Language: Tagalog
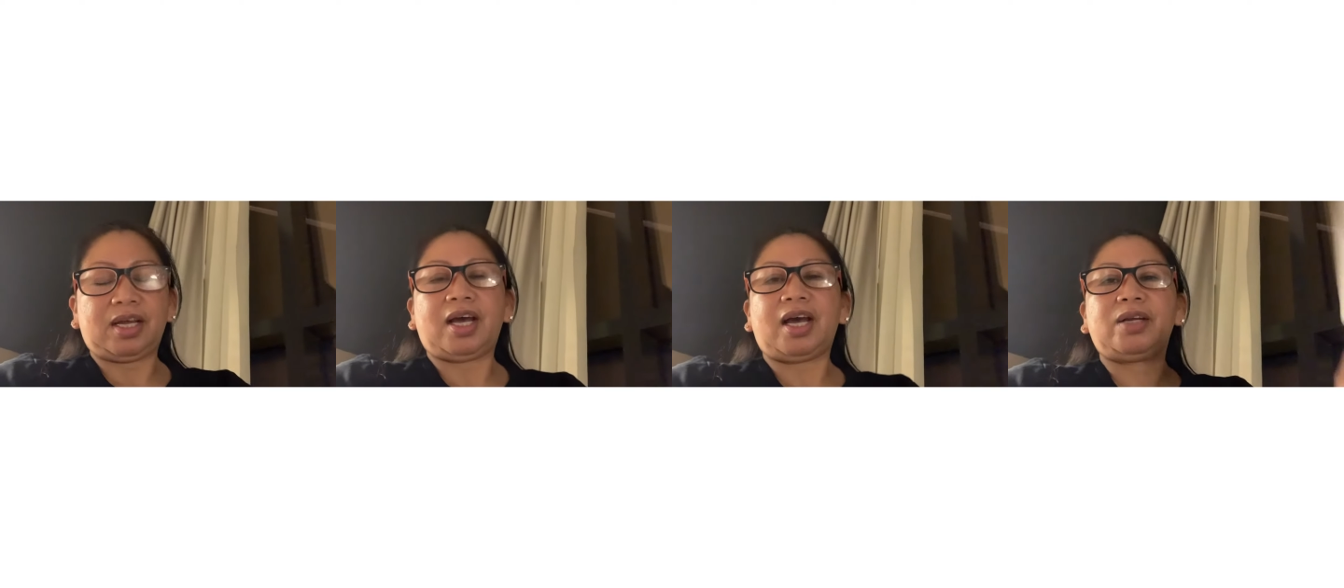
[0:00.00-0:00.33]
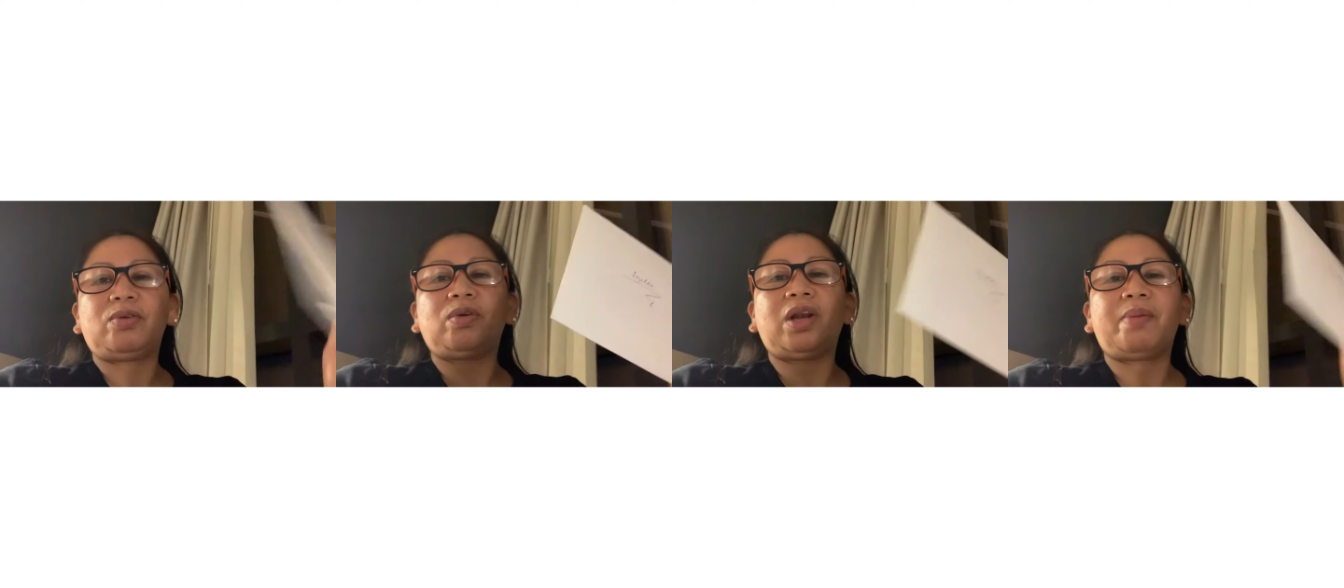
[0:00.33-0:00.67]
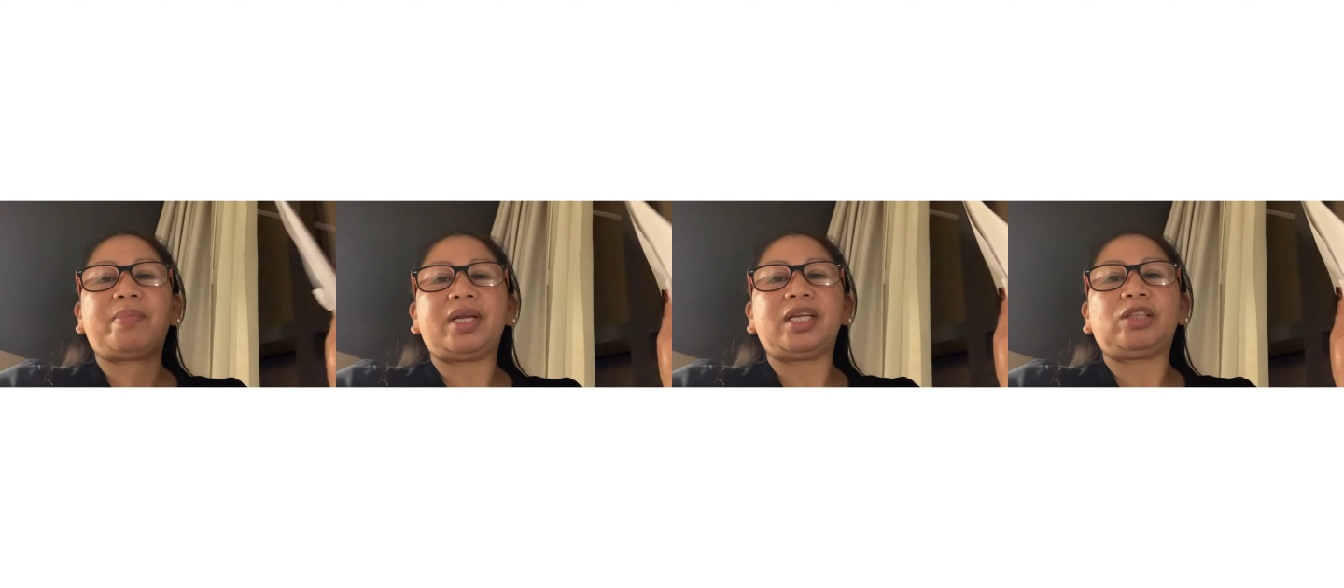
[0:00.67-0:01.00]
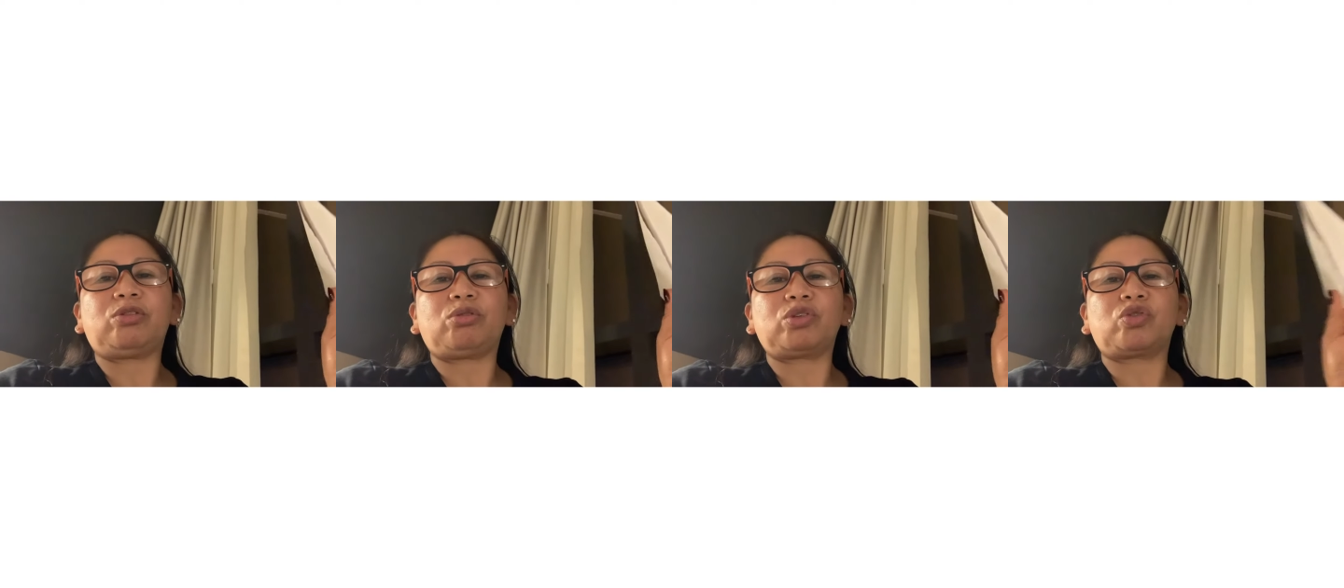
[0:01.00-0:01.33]
anong laman
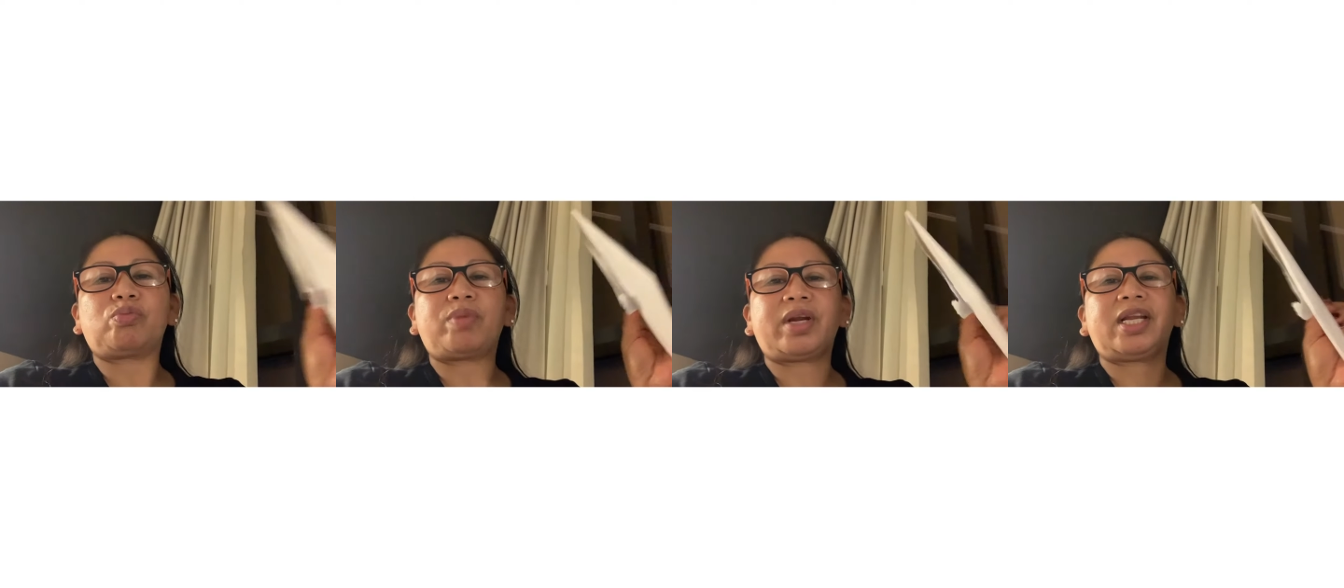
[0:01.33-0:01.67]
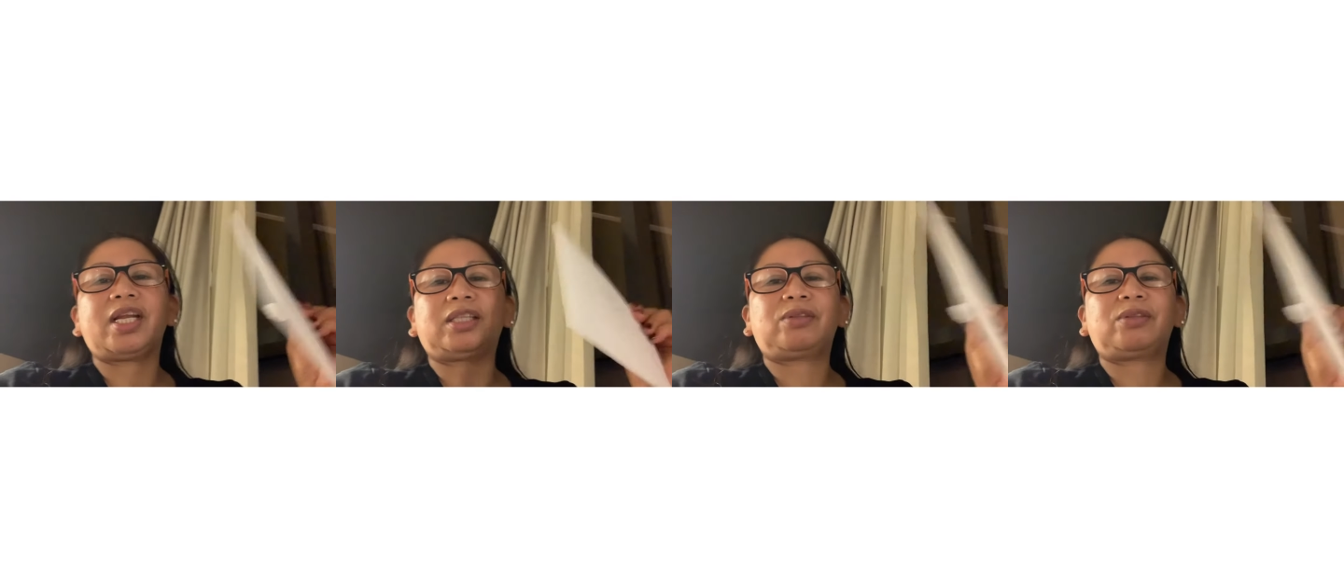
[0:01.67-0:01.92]
nitong sobre na